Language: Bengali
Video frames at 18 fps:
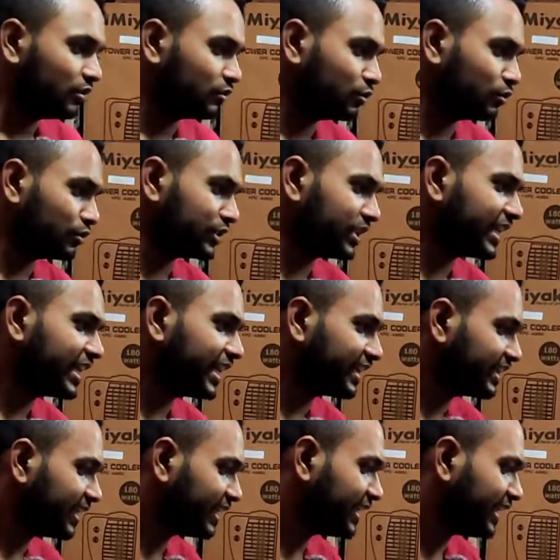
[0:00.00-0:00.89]
তো সেই
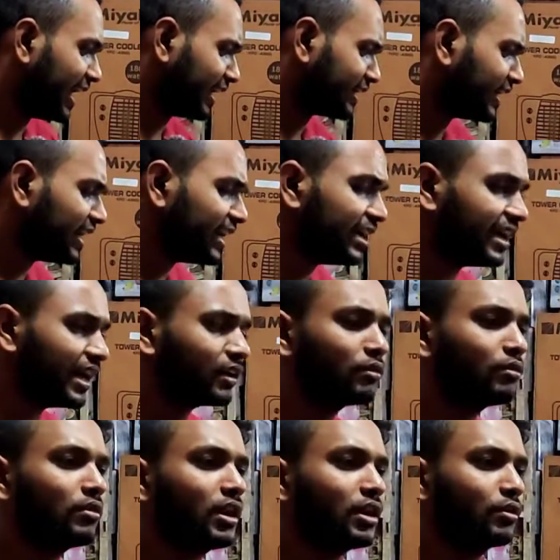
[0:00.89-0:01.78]
ক্ষেত্রে কি একটা এয়ার
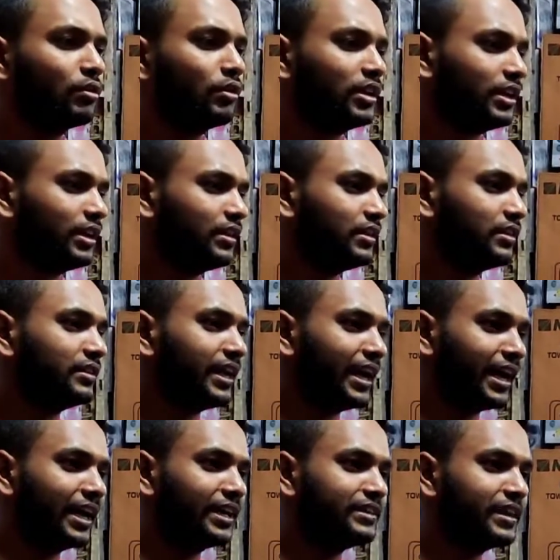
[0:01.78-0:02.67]
কুলার হলে
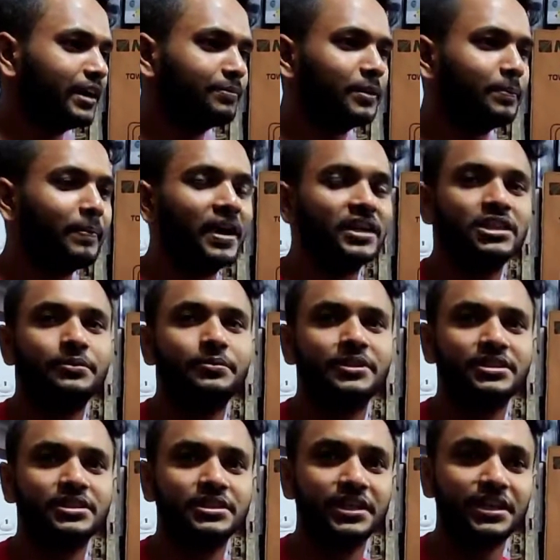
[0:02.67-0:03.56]
দেখা যায় আপনার
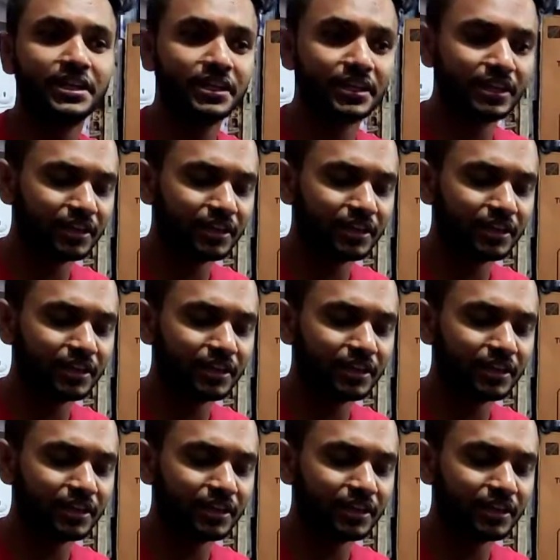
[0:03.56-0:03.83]
পাশাপাশি যে